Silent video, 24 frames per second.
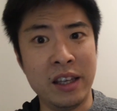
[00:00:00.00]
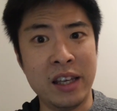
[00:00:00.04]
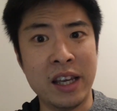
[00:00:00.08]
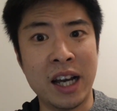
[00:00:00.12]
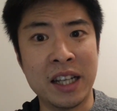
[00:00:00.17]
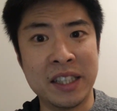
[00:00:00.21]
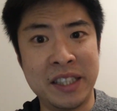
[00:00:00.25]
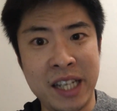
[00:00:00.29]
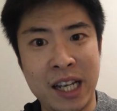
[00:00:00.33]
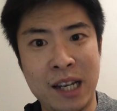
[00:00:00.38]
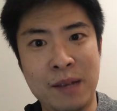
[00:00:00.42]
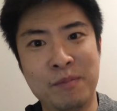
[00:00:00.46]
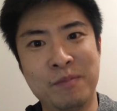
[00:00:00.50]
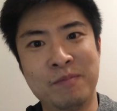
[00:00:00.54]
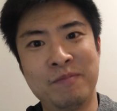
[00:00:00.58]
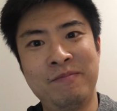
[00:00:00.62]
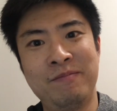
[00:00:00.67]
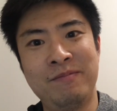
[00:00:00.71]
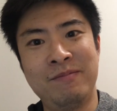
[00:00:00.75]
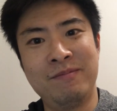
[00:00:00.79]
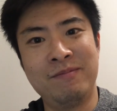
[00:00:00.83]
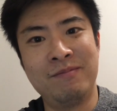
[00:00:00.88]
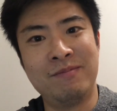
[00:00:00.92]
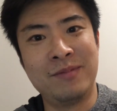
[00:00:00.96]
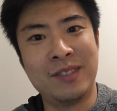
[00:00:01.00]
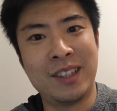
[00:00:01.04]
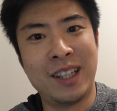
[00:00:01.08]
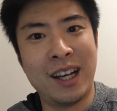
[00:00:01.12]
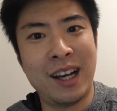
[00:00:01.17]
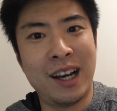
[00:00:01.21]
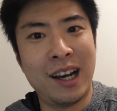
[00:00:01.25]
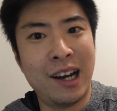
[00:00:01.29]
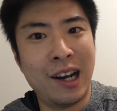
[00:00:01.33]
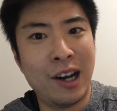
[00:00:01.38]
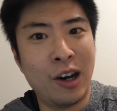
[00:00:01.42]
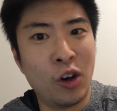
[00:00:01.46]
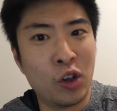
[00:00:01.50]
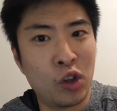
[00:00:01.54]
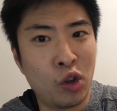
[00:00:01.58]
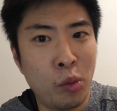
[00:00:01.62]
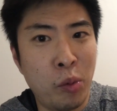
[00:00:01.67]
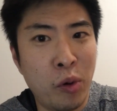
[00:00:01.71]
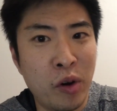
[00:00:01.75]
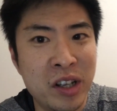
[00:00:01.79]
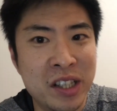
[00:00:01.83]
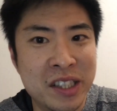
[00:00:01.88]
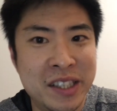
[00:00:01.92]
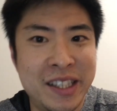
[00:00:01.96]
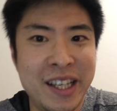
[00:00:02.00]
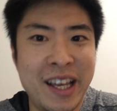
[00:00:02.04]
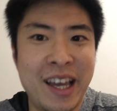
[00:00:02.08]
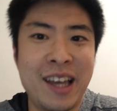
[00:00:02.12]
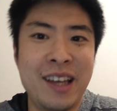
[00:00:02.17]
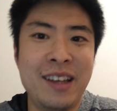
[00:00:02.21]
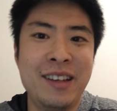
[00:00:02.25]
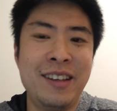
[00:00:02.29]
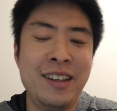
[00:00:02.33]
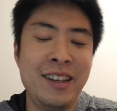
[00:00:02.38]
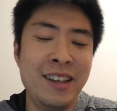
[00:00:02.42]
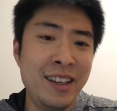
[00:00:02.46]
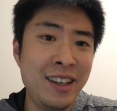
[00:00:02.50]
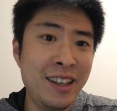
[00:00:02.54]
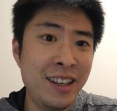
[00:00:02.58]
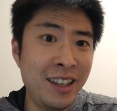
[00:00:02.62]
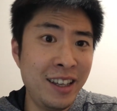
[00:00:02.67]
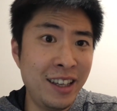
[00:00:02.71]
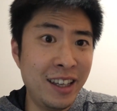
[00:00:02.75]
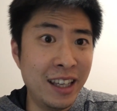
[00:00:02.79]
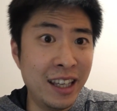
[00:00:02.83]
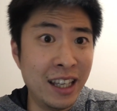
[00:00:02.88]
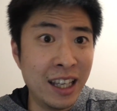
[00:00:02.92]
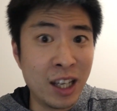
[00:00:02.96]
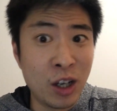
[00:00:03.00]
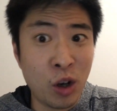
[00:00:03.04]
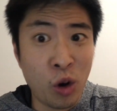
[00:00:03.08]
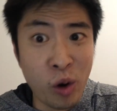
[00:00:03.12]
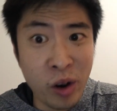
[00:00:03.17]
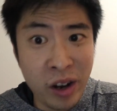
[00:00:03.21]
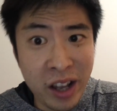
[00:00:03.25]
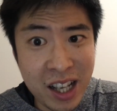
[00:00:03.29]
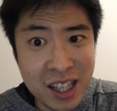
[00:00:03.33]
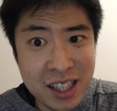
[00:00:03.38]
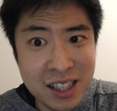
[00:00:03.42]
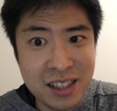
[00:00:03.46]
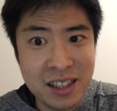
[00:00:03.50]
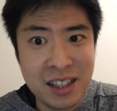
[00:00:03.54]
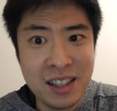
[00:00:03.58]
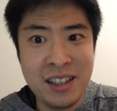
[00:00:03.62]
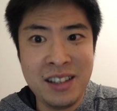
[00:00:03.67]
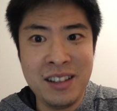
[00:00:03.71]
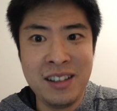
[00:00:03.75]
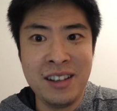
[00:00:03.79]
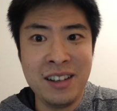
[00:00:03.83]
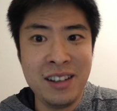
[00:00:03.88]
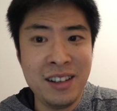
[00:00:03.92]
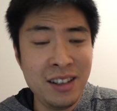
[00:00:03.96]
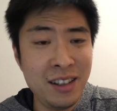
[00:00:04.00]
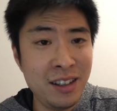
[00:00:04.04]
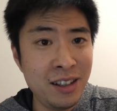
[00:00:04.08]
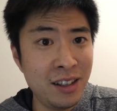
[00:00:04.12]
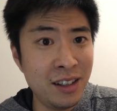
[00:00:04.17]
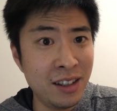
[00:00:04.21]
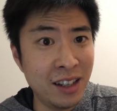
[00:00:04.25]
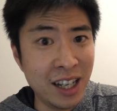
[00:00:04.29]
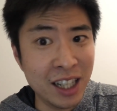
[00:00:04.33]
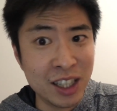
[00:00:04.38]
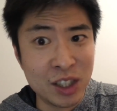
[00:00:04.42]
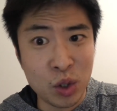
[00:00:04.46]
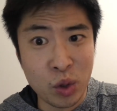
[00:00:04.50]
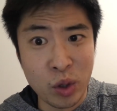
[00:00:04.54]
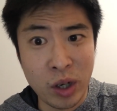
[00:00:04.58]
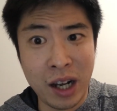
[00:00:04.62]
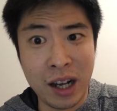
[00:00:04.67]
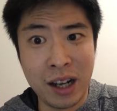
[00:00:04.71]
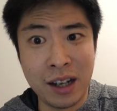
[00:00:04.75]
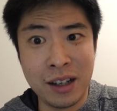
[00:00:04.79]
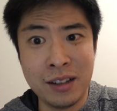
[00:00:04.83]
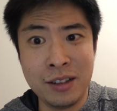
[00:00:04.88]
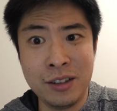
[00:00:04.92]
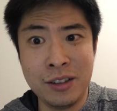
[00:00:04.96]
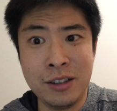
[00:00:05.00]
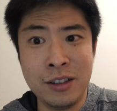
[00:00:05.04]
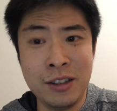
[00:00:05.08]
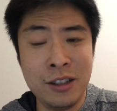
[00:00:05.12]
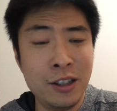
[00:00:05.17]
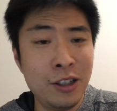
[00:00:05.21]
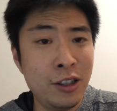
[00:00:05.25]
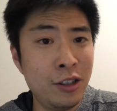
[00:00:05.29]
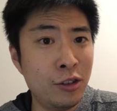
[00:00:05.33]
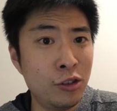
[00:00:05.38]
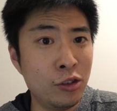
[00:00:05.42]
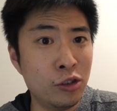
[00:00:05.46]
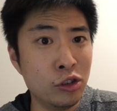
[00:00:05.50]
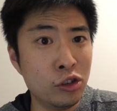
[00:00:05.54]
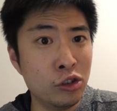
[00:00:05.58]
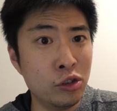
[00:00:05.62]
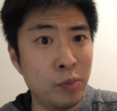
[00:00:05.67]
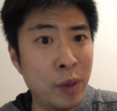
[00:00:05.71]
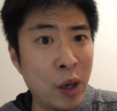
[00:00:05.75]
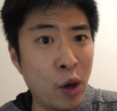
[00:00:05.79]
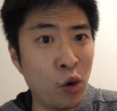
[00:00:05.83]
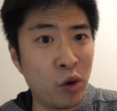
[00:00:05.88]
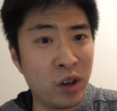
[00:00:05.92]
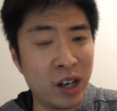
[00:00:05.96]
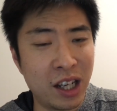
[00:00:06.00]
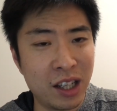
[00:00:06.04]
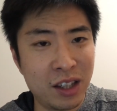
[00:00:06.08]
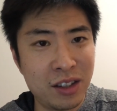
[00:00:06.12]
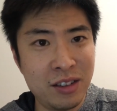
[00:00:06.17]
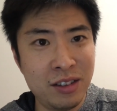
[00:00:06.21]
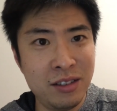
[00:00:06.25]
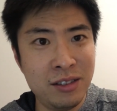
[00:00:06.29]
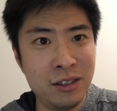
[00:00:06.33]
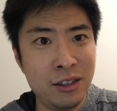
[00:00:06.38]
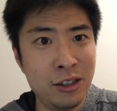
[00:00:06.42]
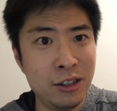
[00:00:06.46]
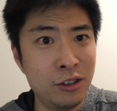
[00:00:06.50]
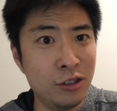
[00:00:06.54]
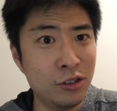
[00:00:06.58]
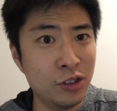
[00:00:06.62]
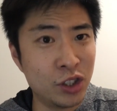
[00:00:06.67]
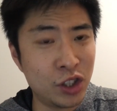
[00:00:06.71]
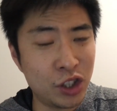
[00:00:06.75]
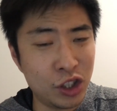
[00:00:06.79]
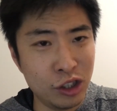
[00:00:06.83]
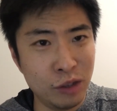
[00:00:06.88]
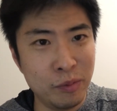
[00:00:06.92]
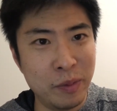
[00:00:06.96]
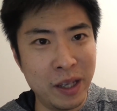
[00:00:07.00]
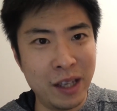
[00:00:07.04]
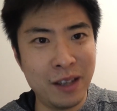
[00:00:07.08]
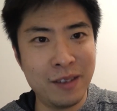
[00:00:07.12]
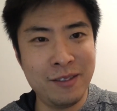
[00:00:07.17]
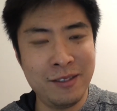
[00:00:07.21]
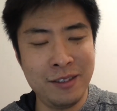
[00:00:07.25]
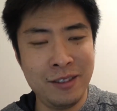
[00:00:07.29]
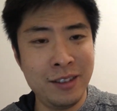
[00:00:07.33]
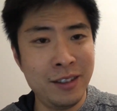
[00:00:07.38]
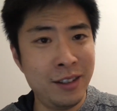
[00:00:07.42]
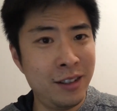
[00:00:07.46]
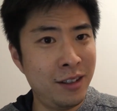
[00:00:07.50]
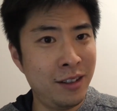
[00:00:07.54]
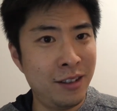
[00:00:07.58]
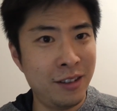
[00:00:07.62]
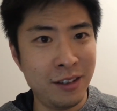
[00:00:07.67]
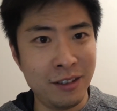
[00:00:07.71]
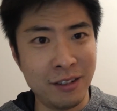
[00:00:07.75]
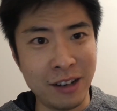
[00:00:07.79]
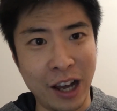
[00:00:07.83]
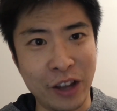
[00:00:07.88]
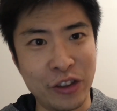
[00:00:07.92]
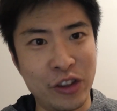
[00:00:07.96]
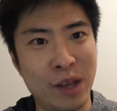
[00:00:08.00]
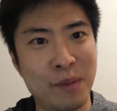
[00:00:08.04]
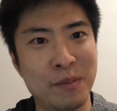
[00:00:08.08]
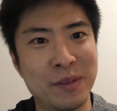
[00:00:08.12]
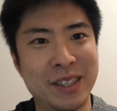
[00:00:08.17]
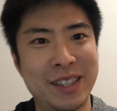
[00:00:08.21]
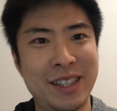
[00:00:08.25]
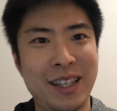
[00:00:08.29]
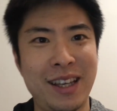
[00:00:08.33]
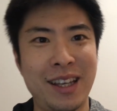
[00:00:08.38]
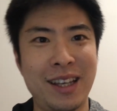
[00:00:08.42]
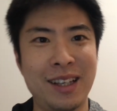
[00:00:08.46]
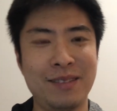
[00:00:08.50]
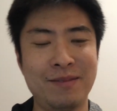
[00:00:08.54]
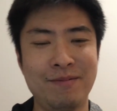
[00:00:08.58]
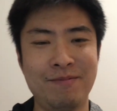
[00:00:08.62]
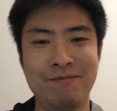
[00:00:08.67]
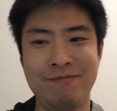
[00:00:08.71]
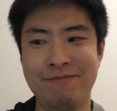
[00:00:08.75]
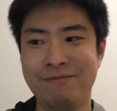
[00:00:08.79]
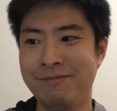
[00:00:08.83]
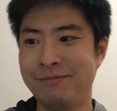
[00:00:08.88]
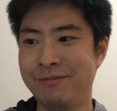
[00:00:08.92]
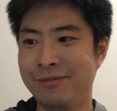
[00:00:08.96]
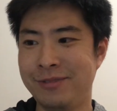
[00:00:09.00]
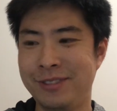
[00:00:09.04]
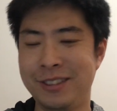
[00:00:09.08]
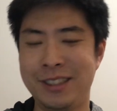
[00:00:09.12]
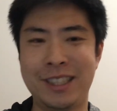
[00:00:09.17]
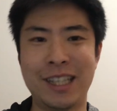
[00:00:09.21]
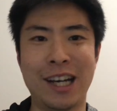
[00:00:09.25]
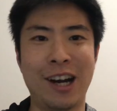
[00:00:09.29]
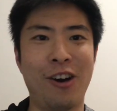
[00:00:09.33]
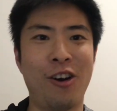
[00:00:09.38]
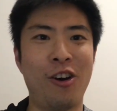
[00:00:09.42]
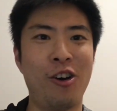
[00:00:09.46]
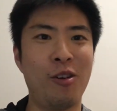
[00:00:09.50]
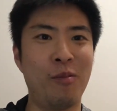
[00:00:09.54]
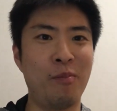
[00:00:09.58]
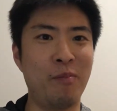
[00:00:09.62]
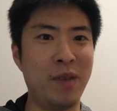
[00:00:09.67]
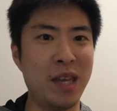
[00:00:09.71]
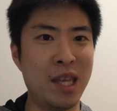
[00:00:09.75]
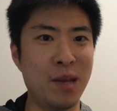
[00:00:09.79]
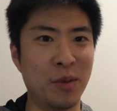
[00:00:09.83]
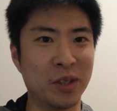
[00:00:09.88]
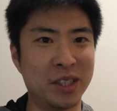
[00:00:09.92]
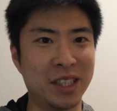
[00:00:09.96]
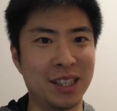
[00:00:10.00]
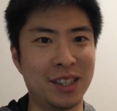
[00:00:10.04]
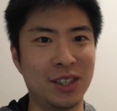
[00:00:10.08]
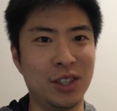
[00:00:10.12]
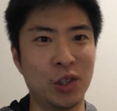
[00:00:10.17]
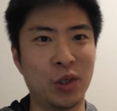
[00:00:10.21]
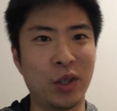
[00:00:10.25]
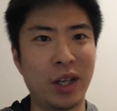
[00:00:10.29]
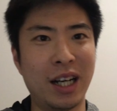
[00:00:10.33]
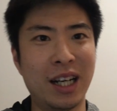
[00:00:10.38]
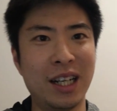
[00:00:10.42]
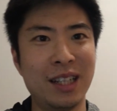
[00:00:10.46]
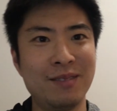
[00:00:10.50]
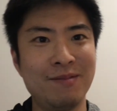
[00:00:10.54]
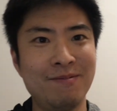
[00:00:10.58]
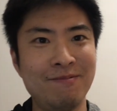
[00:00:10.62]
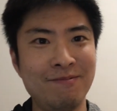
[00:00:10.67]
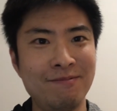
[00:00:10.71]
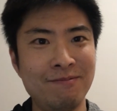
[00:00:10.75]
ヤジェリムダオトボリセコレイスキレストランベオグラッドスルビラドエムセチャオビリモセスートラ